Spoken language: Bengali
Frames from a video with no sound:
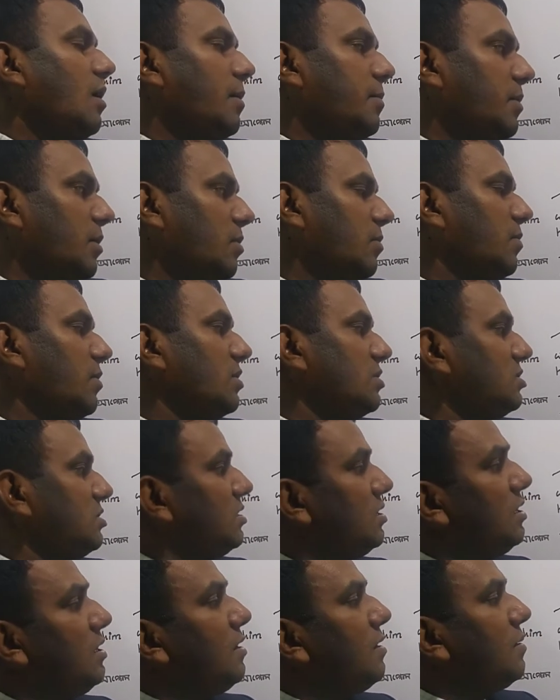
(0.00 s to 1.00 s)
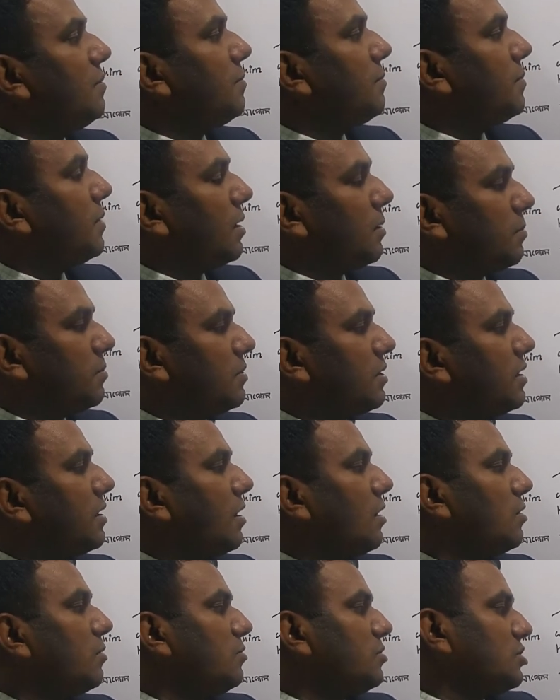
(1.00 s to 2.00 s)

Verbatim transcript: আবারও বলেছি ভার্ভটা কেন